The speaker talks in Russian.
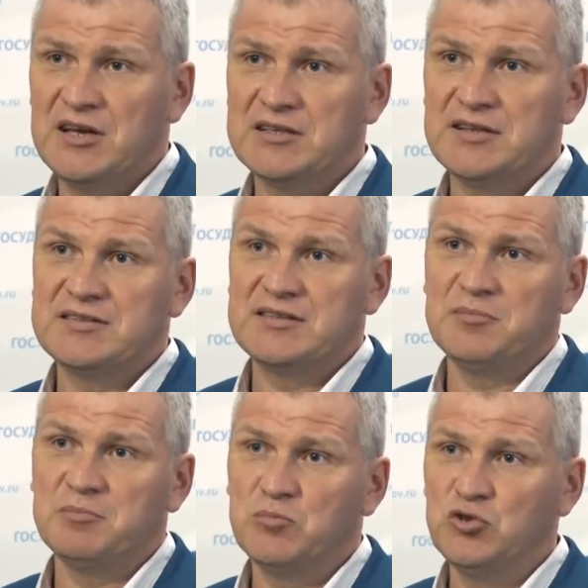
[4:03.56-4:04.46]

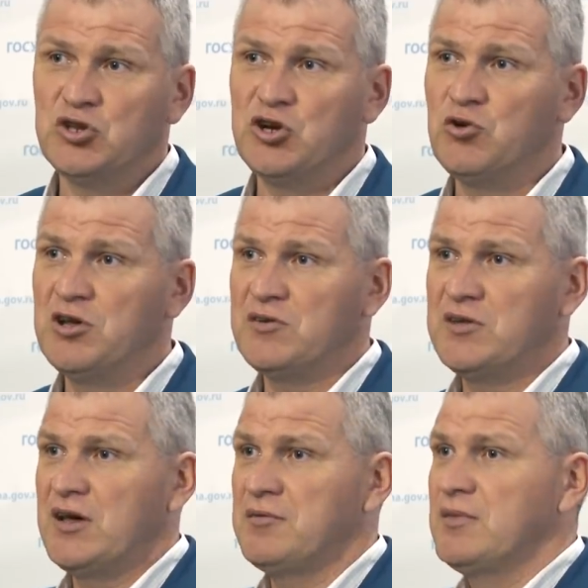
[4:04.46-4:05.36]
деятельности, будь то
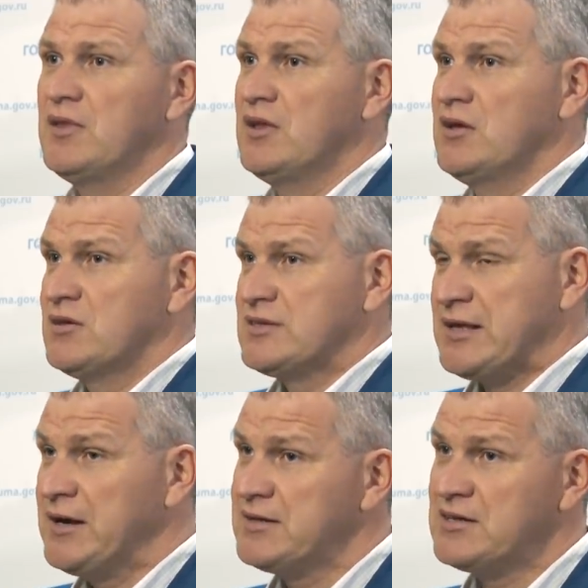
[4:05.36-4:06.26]
регулирование
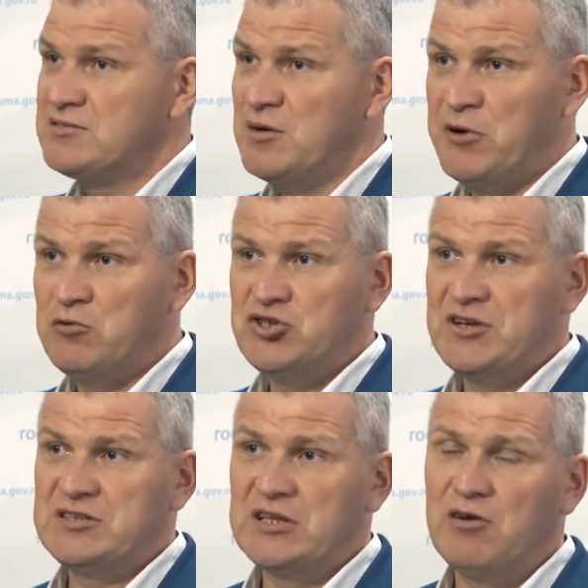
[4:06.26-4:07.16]
строительство при
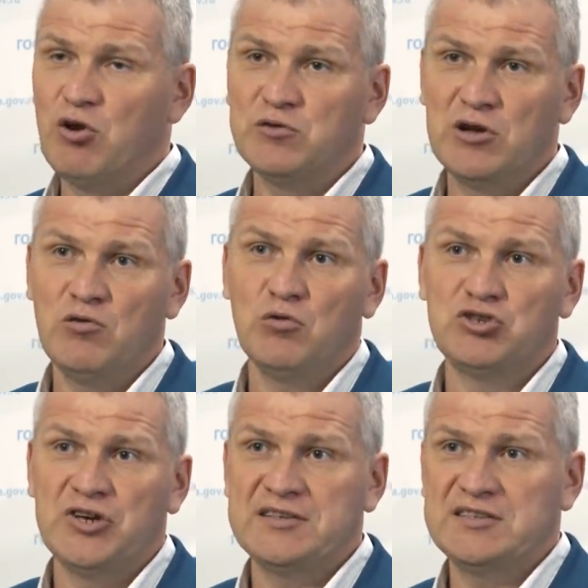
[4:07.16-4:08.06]
участии договоров долевого
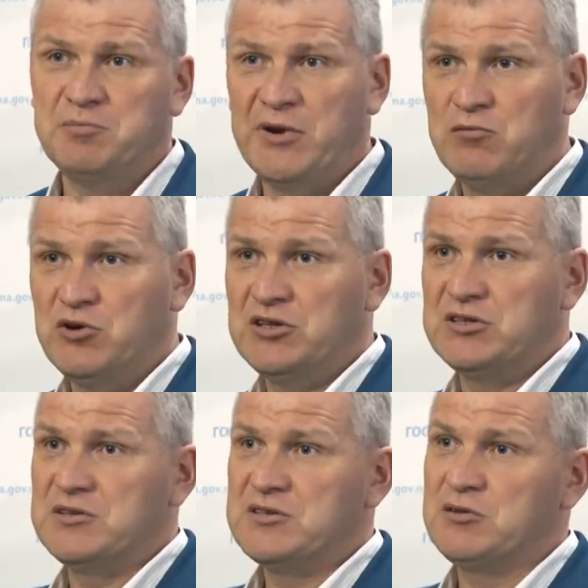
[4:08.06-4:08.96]
участия приводит
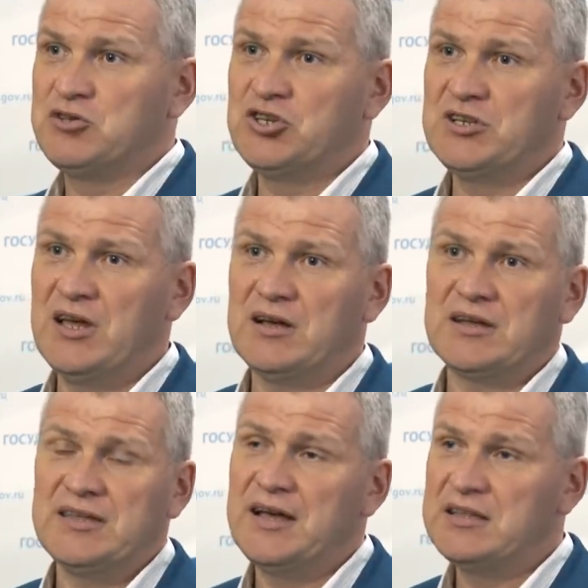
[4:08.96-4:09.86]
исключительно
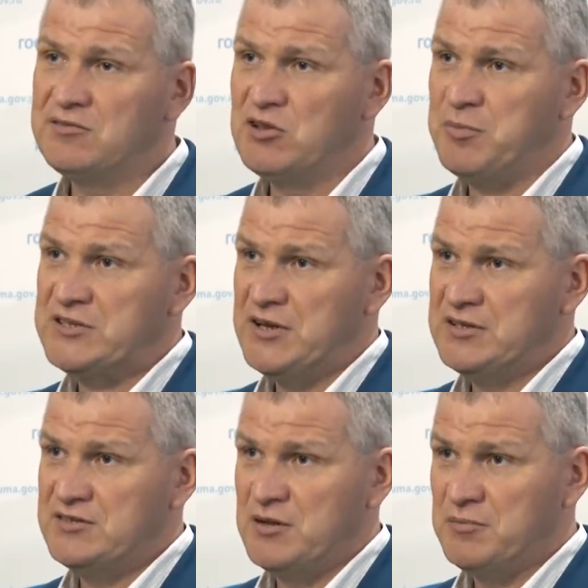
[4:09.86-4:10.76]
к негативным
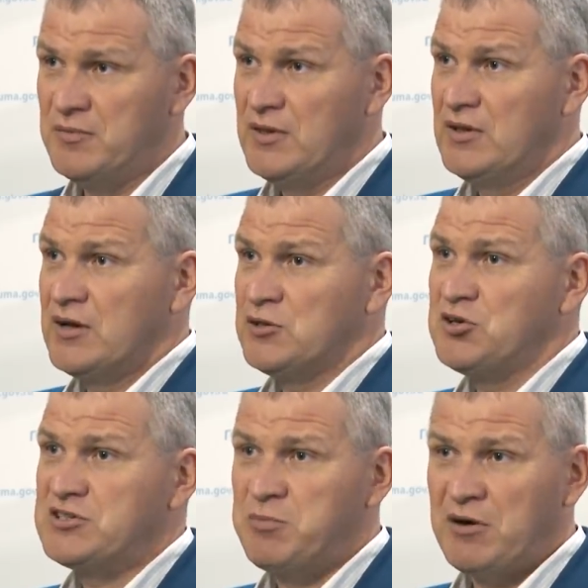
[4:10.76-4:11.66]
последствиям,
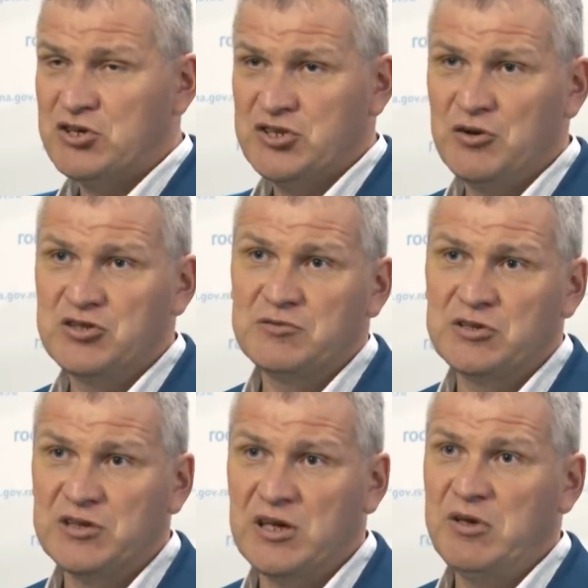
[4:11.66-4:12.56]
которые сопровождаются
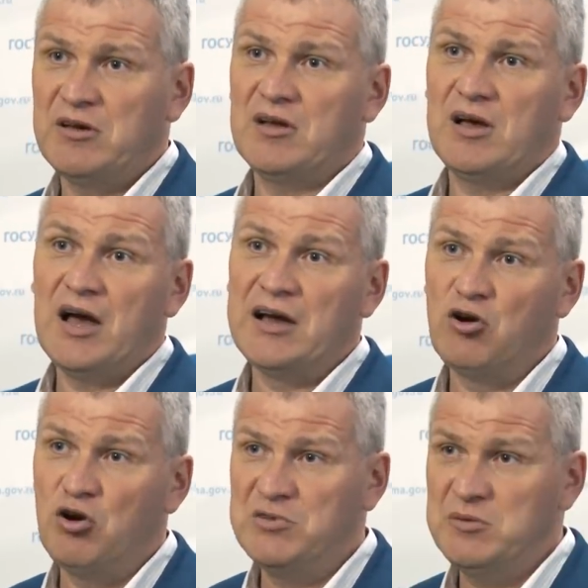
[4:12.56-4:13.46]
вот такими
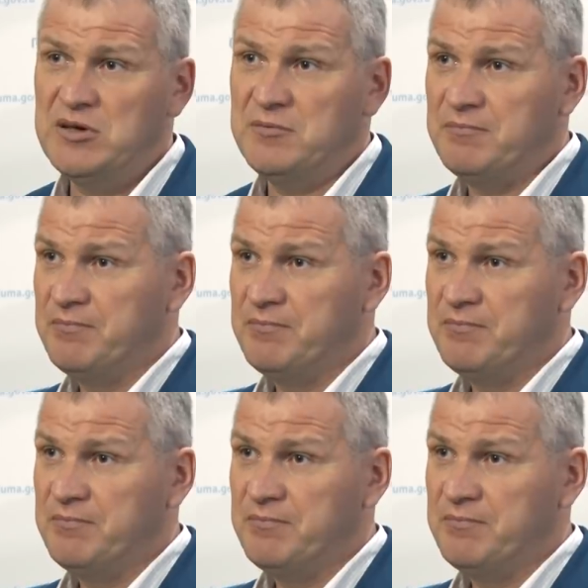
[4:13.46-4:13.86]
огромными